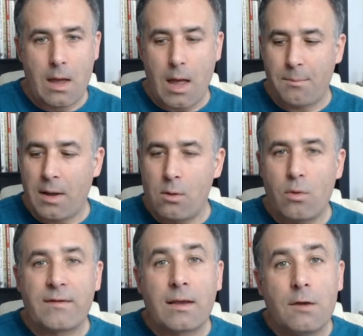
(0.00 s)
Après
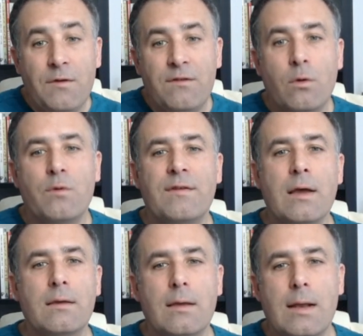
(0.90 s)
le sacrifice en
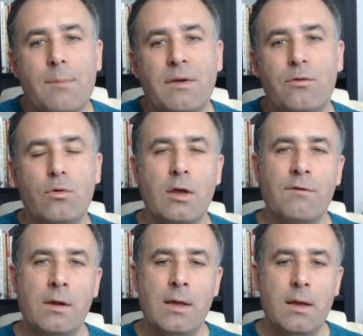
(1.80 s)
E5 et la prise du
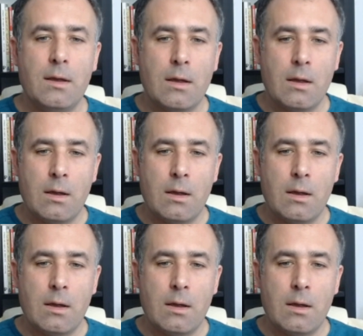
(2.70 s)
cavalier,